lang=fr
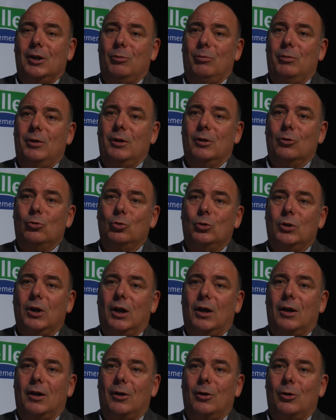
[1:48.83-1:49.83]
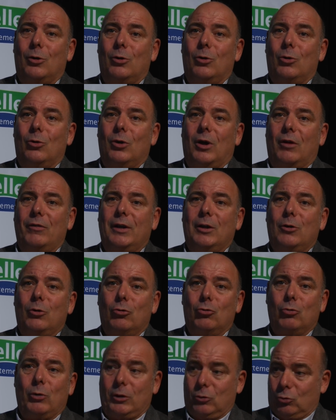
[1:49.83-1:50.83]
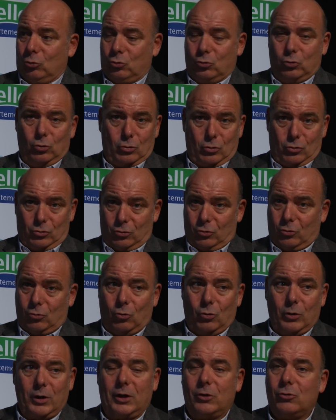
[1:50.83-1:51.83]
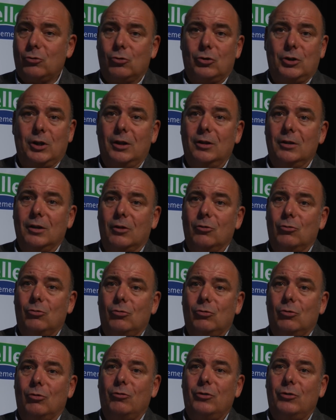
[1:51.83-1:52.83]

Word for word: Mais en tout cas, avec le souhait toujours que ce congrès se tienne dans une